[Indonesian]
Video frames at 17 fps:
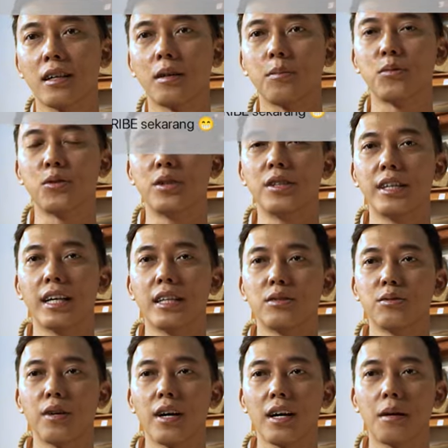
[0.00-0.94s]
Kemudian
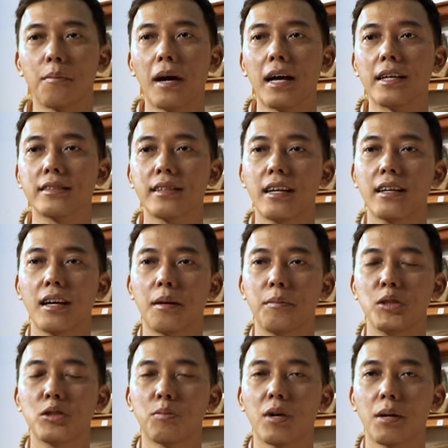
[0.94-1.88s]
juga kemasan,
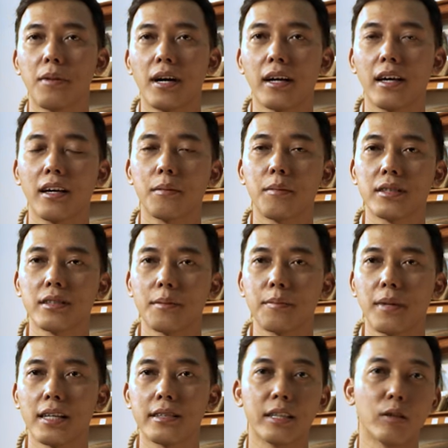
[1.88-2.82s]
kami coba pakai kemasan
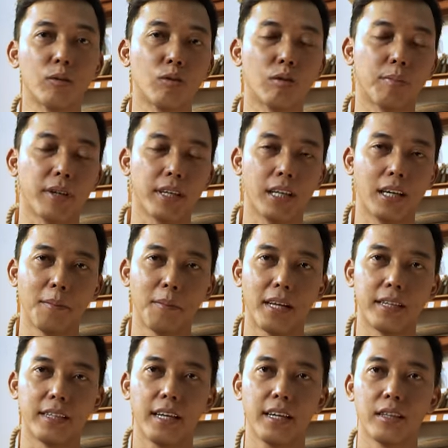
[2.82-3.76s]
plastik untuk
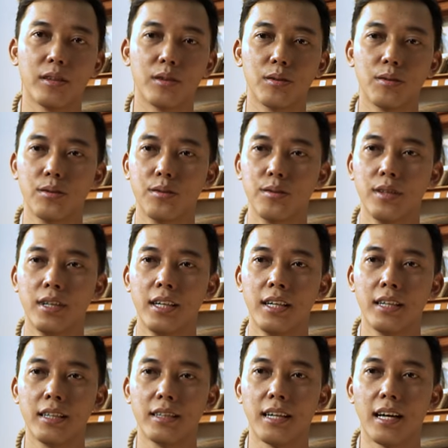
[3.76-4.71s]
pengirimannya itu
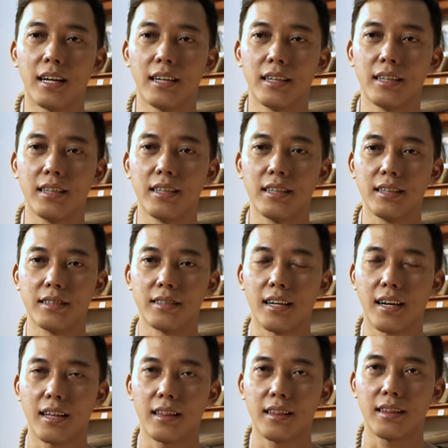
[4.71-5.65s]
dari
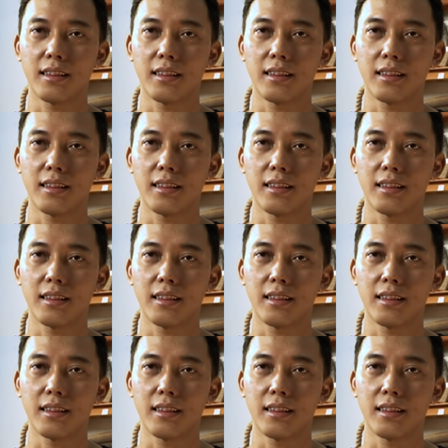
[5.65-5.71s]
serat